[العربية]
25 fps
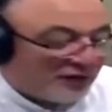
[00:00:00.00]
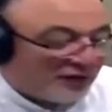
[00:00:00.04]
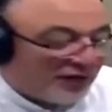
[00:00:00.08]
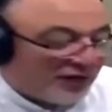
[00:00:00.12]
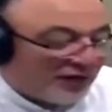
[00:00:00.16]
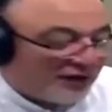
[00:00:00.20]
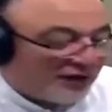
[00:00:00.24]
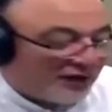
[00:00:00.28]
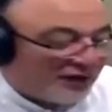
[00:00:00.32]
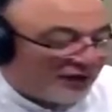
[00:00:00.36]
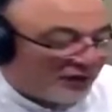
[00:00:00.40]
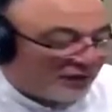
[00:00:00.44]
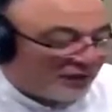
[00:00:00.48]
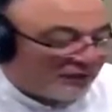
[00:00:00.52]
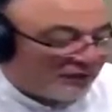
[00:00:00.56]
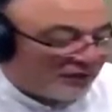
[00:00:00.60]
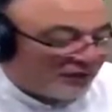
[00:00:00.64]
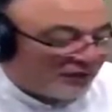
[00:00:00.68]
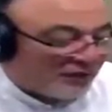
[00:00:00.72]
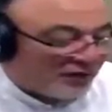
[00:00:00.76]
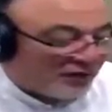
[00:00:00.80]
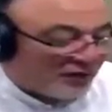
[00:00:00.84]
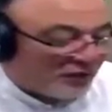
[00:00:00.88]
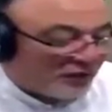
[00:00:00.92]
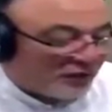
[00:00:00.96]
لعلهم
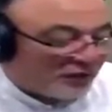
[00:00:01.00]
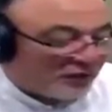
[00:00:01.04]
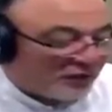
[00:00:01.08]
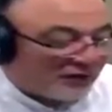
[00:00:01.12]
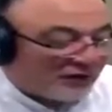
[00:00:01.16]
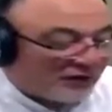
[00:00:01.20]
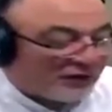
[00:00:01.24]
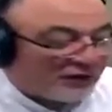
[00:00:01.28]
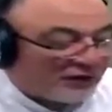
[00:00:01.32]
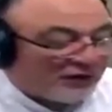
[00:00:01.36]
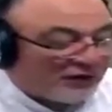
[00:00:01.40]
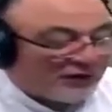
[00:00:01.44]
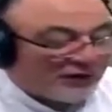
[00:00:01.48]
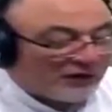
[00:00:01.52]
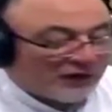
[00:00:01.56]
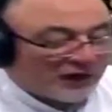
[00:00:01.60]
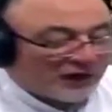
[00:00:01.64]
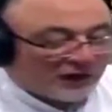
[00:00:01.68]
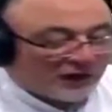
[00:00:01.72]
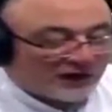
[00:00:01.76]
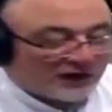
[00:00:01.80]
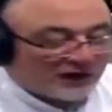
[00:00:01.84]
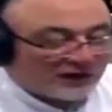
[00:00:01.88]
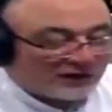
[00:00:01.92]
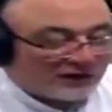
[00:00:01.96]
يفقهون
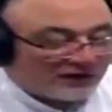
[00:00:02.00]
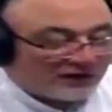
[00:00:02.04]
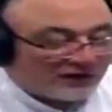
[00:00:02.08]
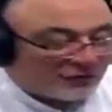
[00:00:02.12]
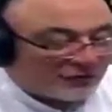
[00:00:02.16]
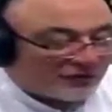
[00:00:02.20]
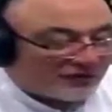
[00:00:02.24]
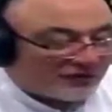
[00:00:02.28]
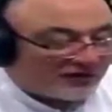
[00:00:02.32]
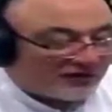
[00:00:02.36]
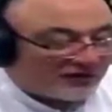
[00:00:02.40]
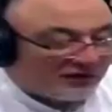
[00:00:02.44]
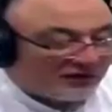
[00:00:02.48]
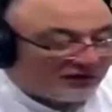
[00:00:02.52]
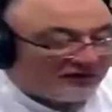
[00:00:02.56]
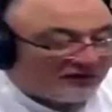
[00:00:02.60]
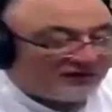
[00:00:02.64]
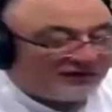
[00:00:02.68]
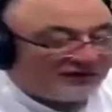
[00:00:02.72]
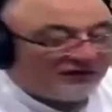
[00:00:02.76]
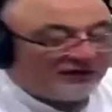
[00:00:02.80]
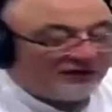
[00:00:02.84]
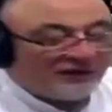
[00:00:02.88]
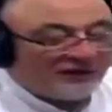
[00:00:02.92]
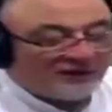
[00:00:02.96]
على راديو 90
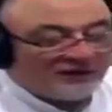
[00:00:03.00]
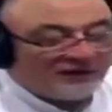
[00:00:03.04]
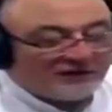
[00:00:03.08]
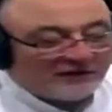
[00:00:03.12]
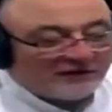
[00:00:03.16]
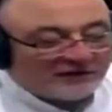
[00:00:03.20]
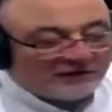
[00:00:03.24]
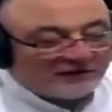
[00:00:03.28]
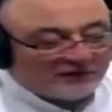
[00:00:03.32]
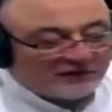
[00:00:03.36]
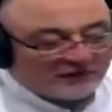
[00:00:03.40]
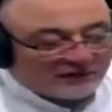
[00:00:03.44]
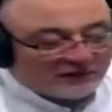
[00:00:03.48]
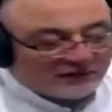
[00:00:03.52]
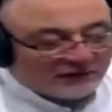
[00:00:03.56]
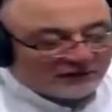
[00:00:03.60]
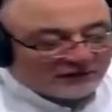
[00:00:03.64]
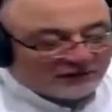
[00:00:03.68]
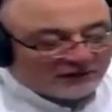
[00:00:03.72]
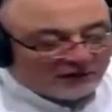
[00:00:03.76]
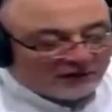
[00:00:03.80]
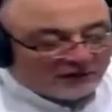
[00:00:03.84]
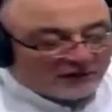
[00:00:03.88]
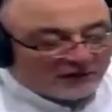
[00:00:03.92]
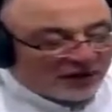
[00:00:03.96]
90
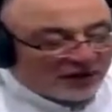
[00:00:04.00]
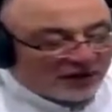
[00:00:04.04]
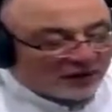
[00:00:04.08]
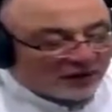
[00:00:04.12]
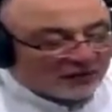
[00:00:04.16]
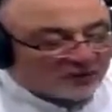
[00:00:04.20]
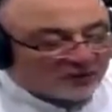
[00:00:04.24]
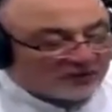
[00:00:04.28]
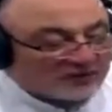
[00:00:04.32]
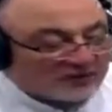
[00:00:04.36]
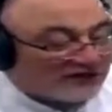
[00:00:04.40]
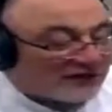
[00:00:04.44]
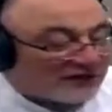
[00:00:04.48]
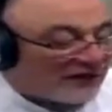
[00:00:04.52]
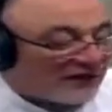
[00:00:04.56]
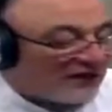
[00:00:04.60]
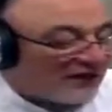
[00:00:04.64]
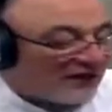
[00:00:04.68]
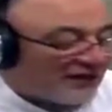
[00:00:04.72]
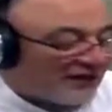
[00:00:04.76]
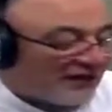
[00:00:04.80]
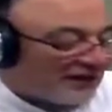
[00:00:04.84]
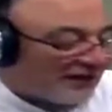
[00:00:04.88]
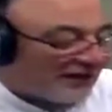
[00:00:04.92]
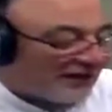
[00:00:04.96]
معكم الشيخ خالد